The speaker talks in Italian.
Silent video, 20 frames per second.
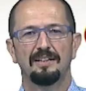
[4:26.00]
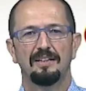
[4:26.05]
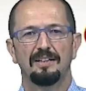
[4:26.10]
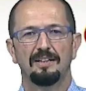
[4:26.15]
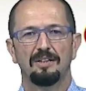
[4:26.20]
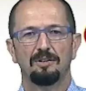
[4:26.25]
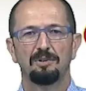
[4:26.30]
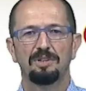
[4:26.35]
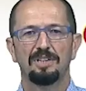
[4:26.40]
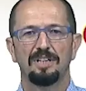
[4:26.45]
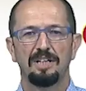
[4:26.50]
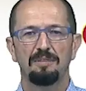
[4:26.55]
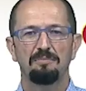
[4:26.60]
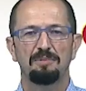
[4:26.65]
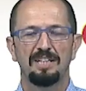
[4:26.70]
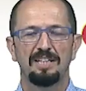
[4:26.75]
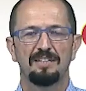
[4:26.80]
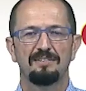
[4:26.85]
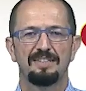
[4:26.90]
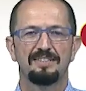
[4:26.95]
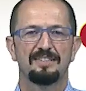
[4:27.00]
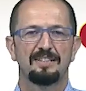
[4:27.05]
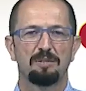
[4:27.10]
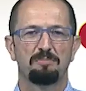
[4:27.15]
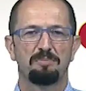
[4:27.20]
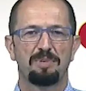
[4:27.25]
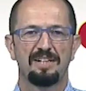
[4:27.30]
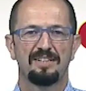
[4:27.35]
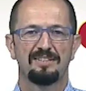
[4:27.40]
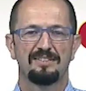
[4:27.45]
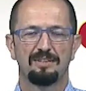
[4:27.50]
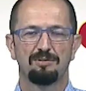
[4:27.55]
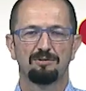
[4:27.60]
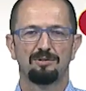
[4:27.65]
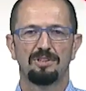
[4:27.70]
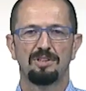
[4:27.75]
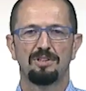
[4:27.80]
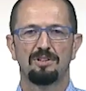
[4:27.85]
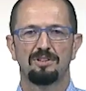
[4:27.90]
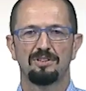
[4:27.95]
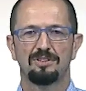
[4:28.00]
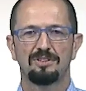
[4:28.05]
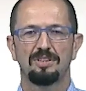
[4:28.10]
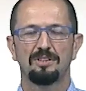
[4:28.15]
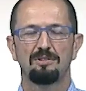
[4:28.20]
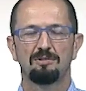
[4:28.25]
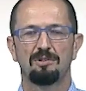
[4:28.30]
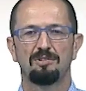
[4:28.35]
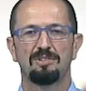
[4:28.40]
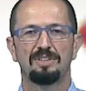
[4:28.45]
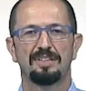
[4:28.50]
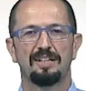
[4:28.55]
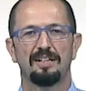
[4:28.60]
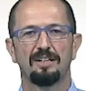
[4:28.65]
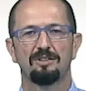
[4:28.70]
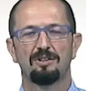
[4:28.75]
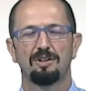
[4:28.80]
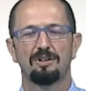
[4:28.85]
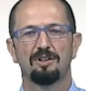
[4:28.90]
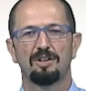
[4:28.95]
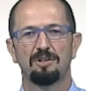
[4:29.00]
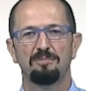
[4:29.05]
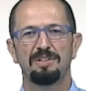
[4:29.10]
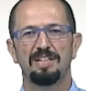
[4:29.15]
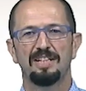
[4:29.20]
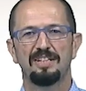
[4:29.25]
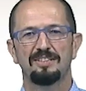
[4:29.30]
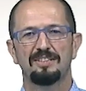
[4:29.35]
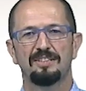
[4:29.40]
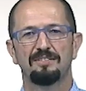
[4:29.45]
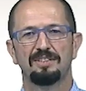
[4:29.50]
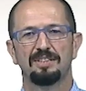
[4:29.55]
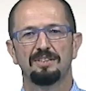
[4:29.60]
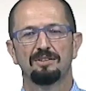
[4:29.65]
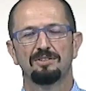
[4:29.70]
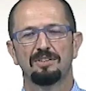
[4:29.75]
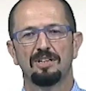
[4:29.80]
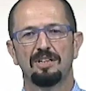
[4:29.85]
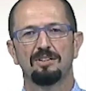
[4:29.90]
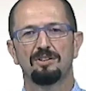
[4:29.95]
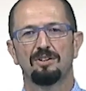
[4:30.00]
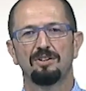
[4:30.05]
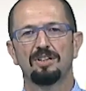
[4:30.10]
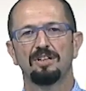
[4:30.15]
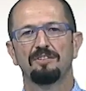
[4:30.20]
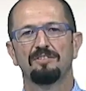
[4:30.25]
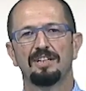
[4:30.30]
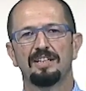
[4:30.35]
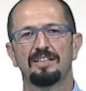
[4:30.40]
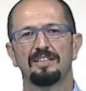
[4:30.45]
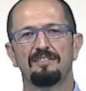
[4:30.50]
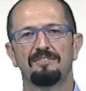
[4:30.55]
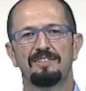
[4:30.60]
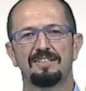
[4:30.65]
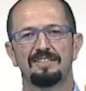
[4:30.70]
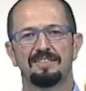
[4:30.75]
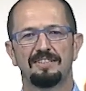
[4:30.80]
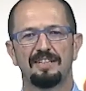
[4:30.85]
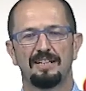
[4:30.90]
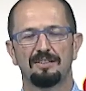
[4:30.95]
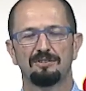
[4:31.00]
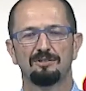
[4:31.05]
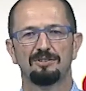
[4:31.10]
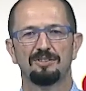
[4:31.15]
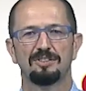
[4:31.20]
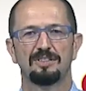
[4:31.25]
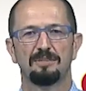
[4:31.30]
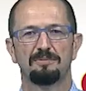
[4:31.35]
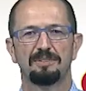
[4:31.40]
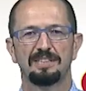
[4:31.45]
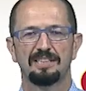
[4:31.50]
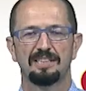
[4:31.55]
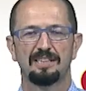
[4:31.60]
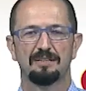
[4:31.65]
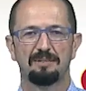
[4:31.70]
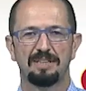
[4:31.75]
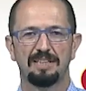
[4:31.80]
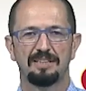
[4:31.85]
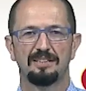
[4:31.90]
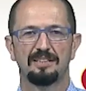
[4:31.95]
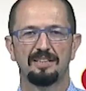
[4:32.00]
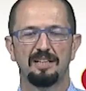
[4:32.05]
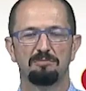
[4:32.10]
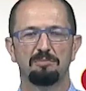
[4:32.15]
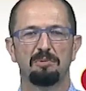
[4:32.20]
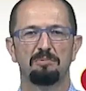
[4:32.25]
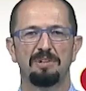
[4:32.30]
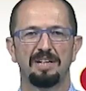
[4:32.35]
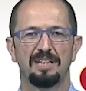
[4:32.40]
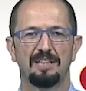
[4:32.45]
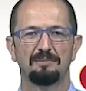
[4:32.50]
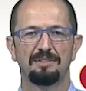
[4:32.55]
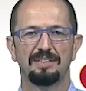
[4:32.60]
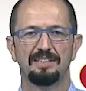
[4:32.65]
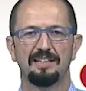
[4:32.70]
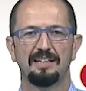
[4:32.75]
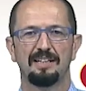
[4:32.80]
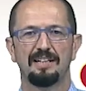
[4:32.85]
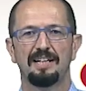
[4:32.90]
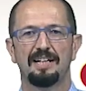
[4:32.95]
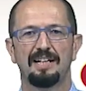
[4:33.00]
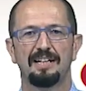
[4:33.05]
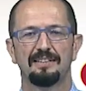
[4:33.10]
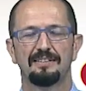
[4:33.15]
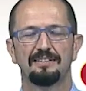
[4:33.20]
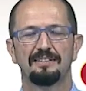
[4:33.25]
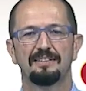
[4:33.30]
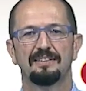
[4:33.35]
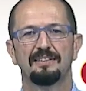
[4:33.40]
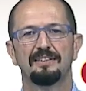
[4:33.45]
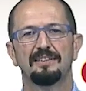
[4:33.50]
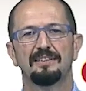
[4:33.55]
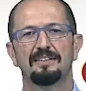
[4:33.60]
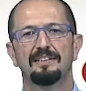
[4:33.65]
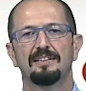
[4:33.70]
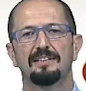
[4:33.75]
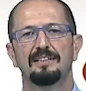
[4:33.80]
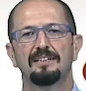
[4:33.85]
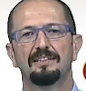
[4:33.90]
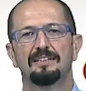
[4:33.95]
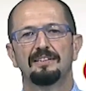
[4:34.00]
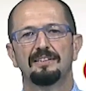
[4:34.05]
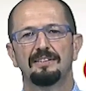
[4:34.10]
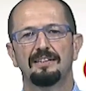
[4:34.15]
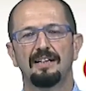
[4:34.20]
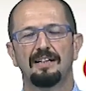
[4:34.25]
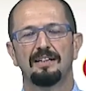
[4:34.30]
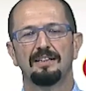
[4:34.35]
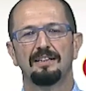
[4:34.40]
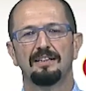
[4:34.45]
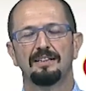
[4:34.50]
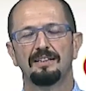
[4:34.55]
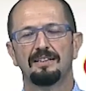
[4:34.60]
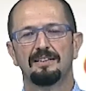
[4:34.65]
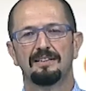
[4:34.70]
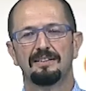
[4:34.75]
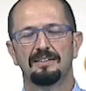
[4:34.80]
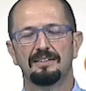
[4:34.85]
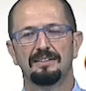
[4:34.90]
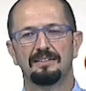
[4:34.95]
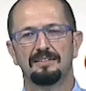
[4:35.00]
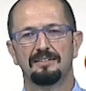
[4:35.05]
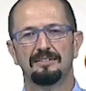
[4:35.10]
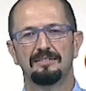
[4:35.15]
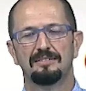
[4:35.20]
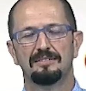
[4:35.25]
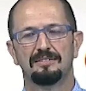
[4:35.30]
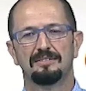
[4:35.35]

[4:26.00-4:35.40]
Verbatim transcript: Quindi Rimini deve essere presa a tutti i costi e di nuovo il territorio riminese diventa un territorio che viene devastato sistematicamente dai bombardamenti alleati, dal,